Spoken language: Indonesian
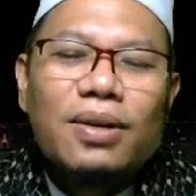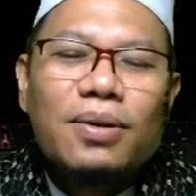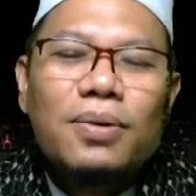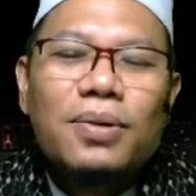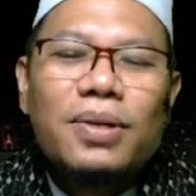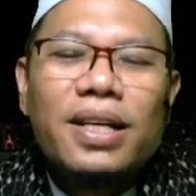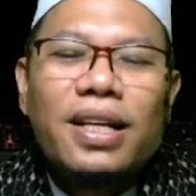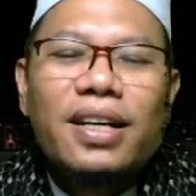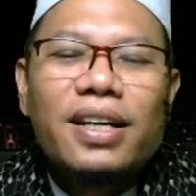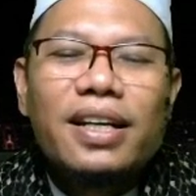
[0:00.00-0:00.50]

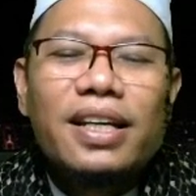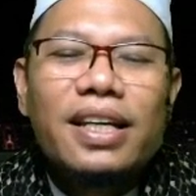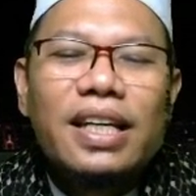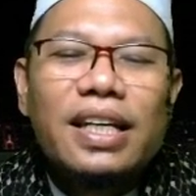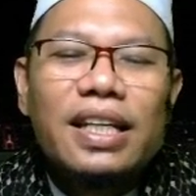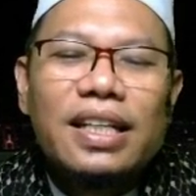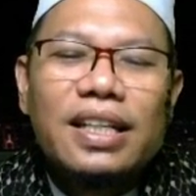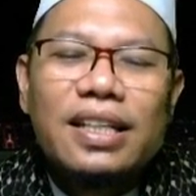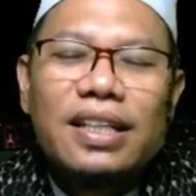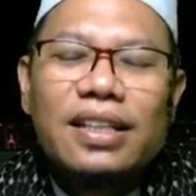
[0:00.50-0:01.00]
huril
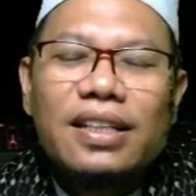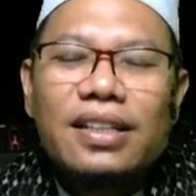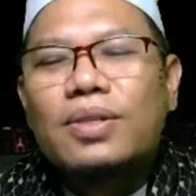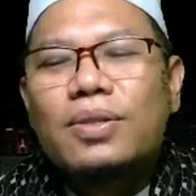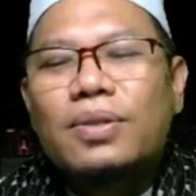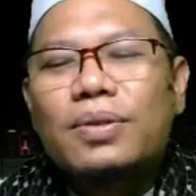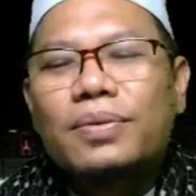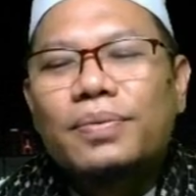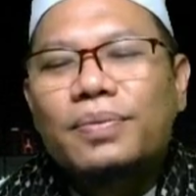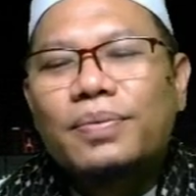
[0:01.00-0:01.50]
ain
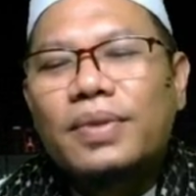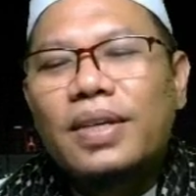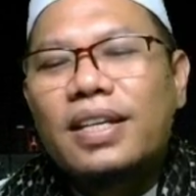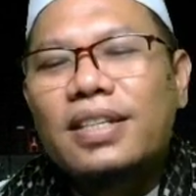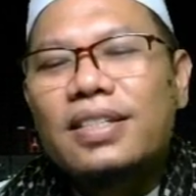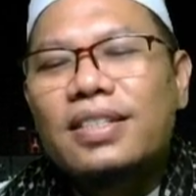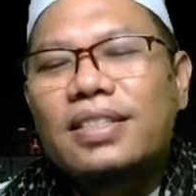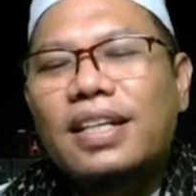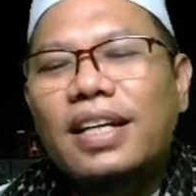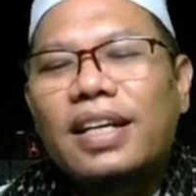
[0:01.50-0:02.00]

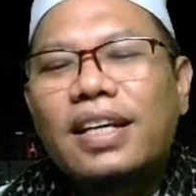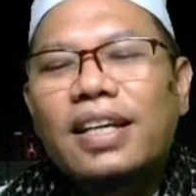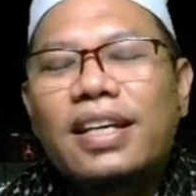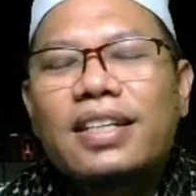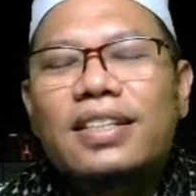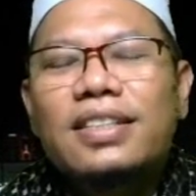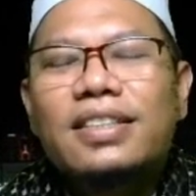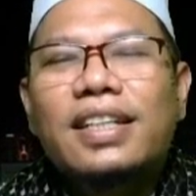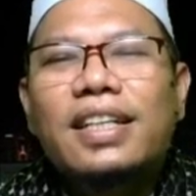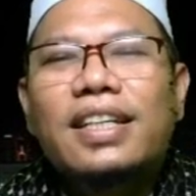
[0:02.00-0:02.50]

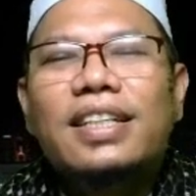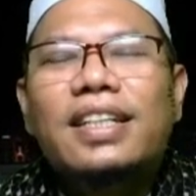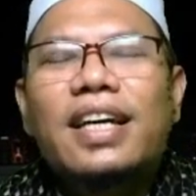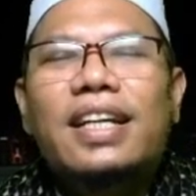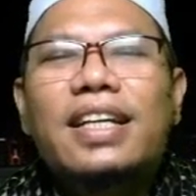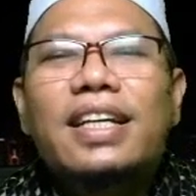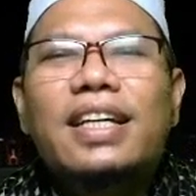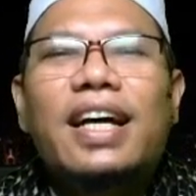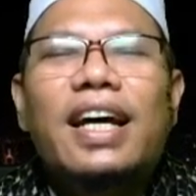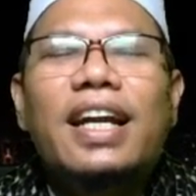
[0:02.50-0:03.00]
istri-istri
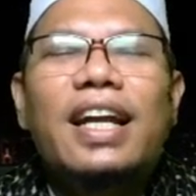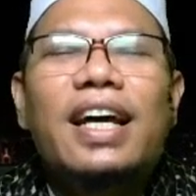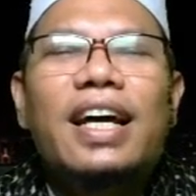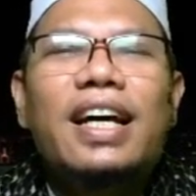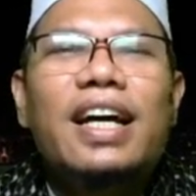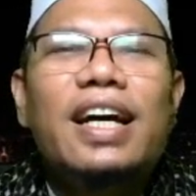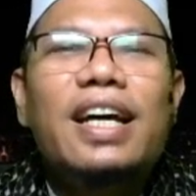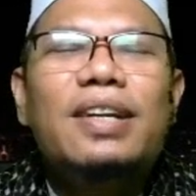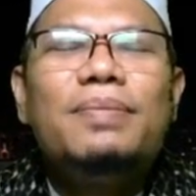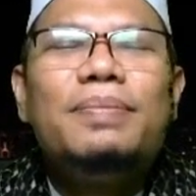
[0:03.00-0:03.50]
dari
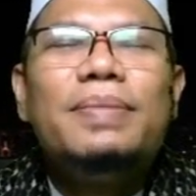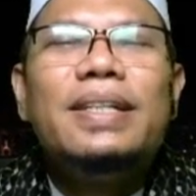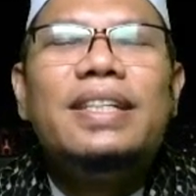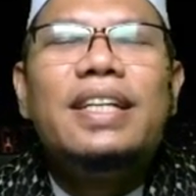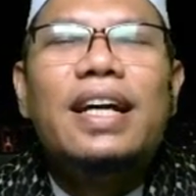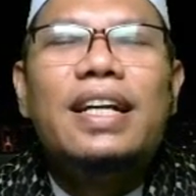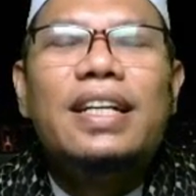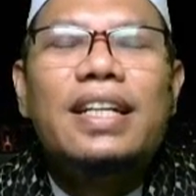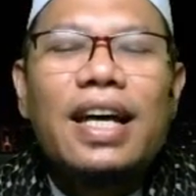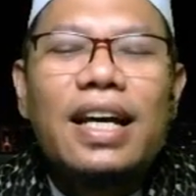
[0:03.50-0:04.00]
kalangan
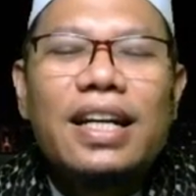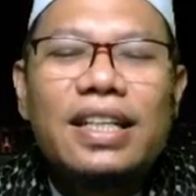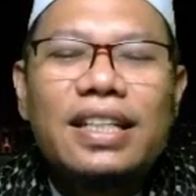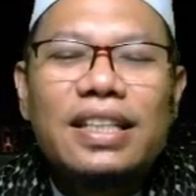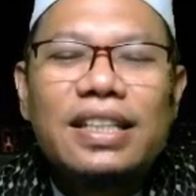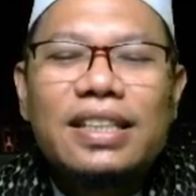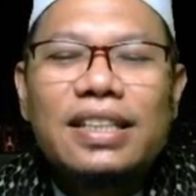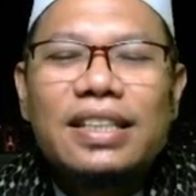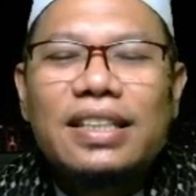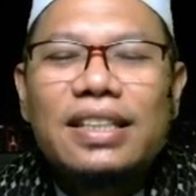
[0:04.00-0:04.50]

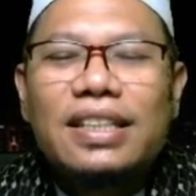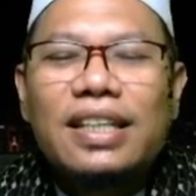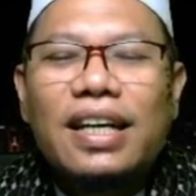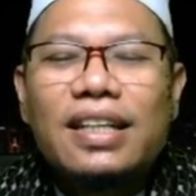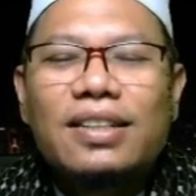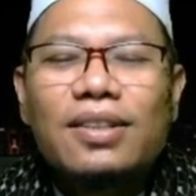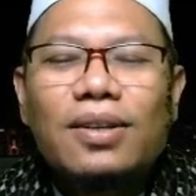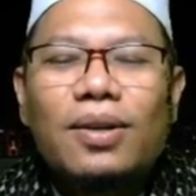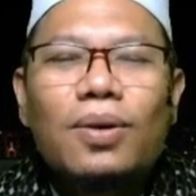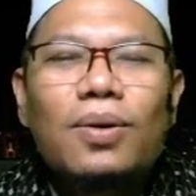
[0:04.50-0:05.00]
bidadari
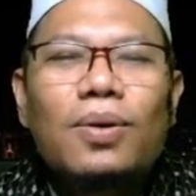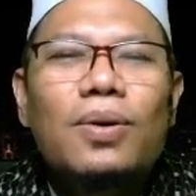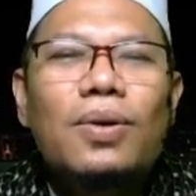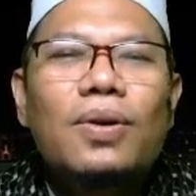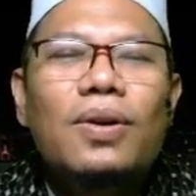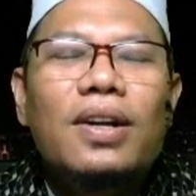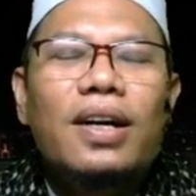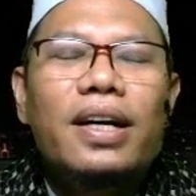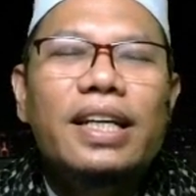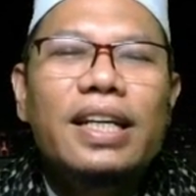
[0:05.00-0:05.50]
atau
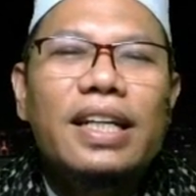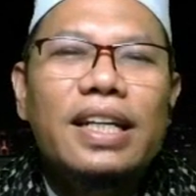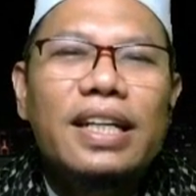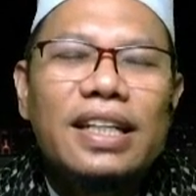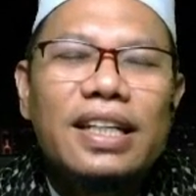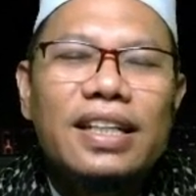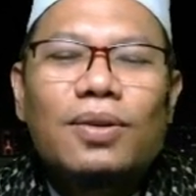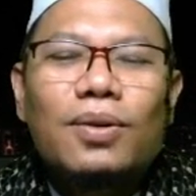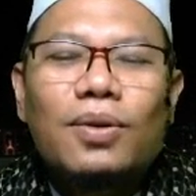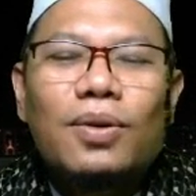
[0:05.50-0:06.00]
hurul
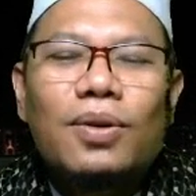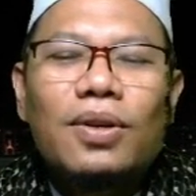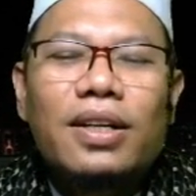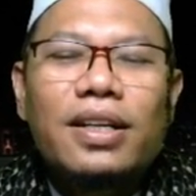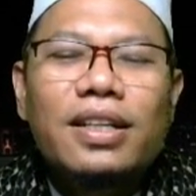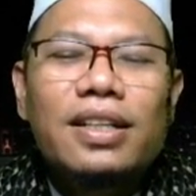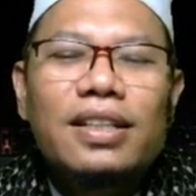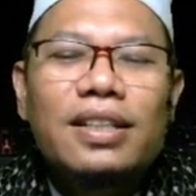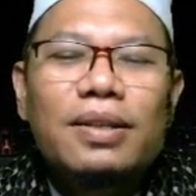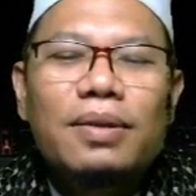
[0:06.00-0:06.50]
ain. Hurul
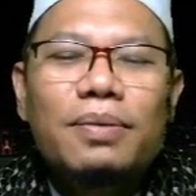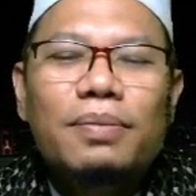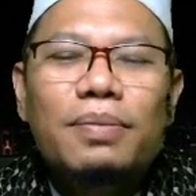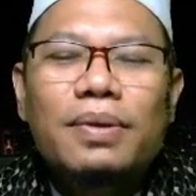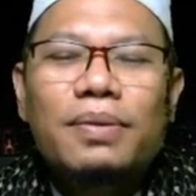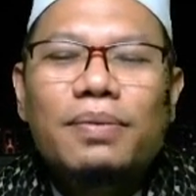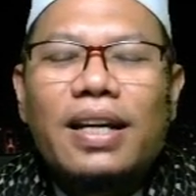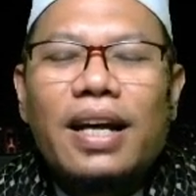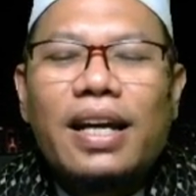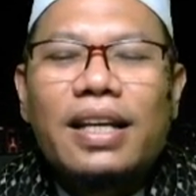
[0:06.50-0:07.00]
ain ini
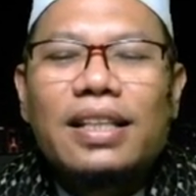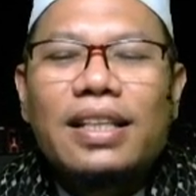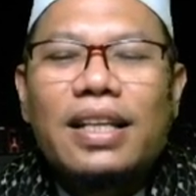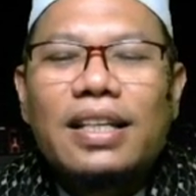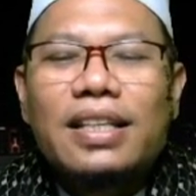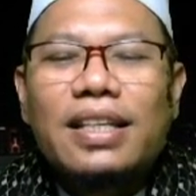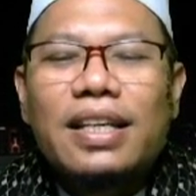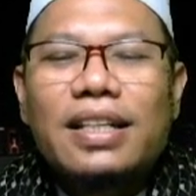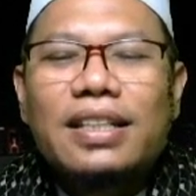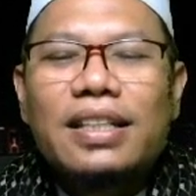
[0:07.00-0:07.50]

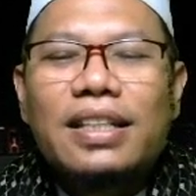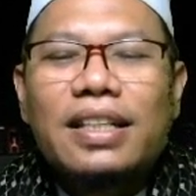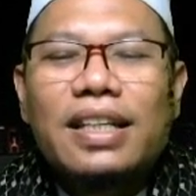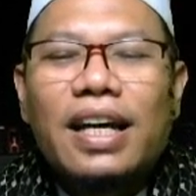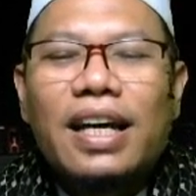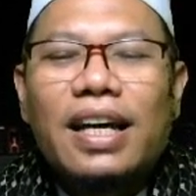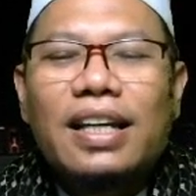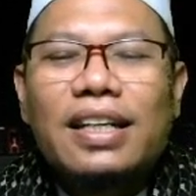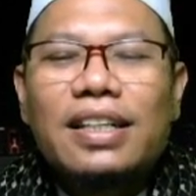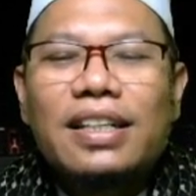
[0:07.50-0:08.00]
kaitannya
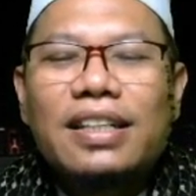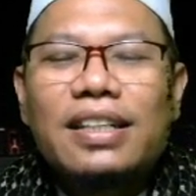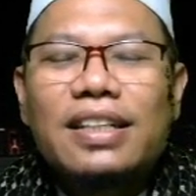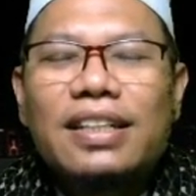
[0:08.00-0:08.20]
dengan